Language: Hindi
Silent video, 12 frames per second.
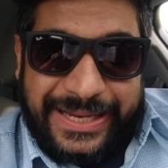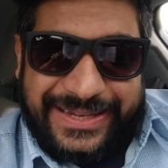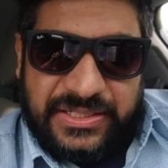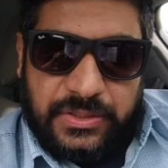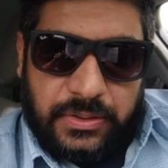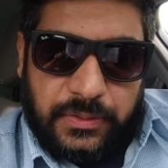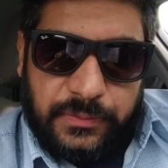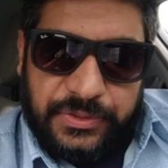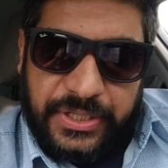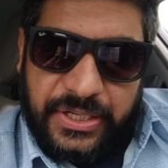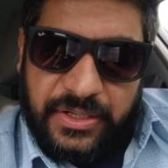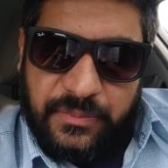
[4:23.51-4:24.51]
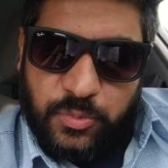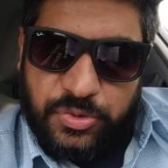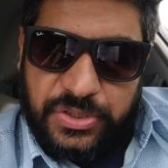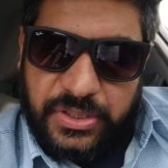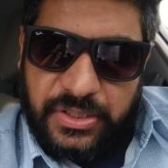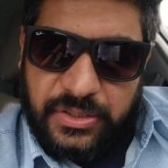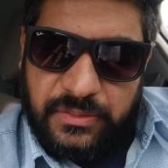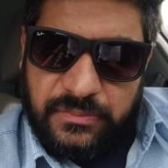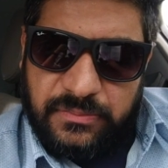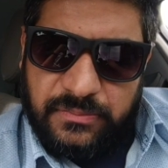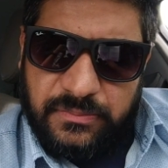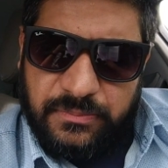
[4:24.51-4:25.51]
नेक्स्ट uh, ये मुझे
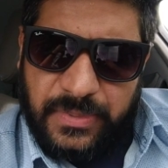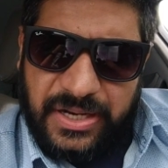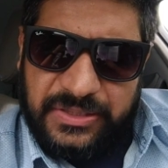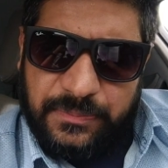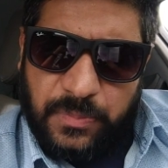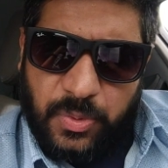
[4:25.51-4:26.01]
बात